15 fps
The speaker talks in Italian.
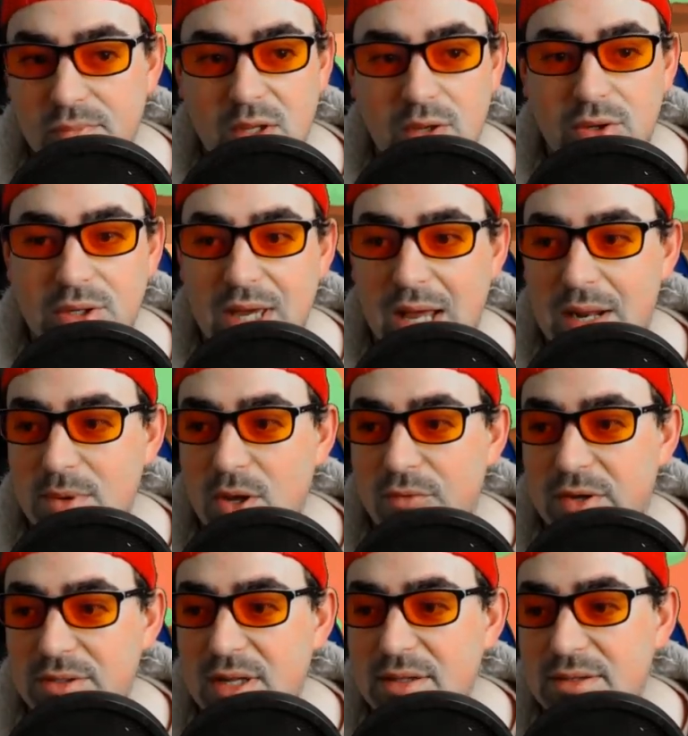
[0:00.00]
Ok, l'abbiamo
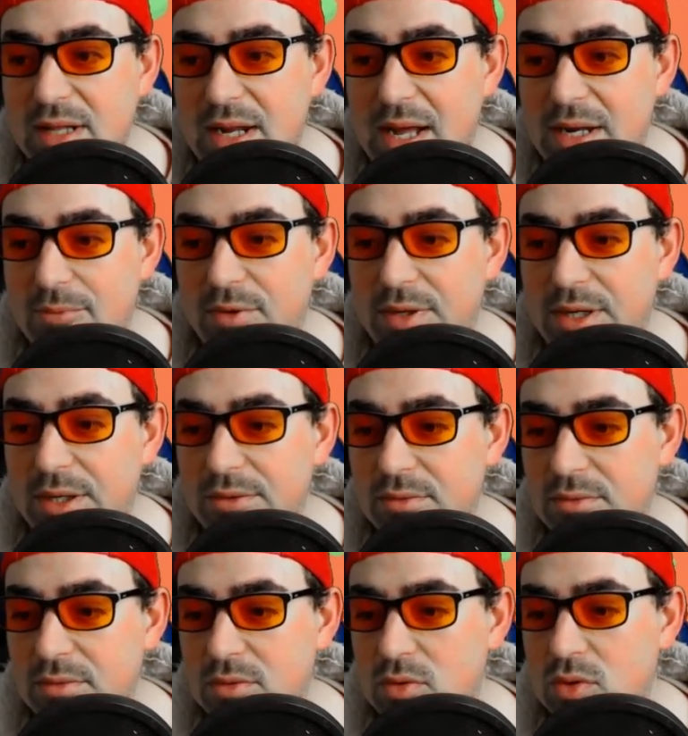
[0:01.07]
fatto entrare, poverino.
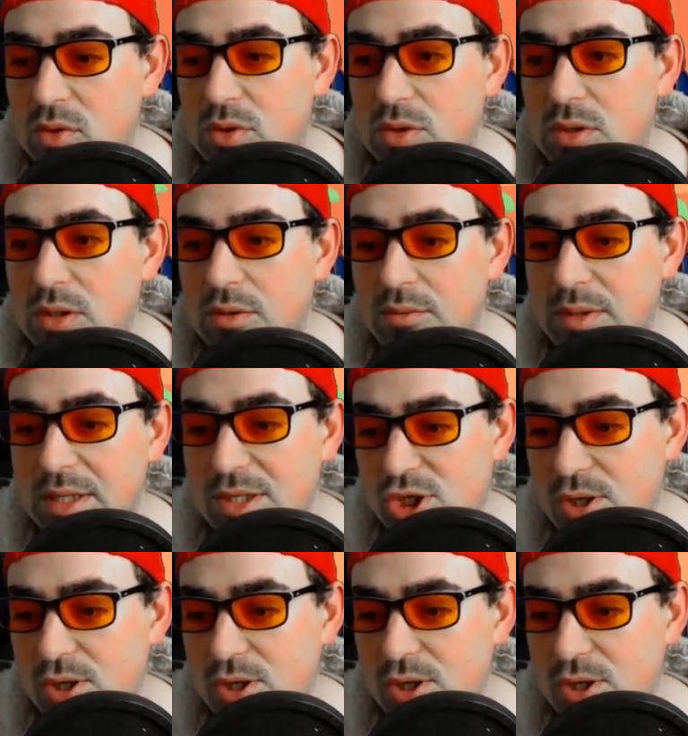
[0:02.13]
Quindi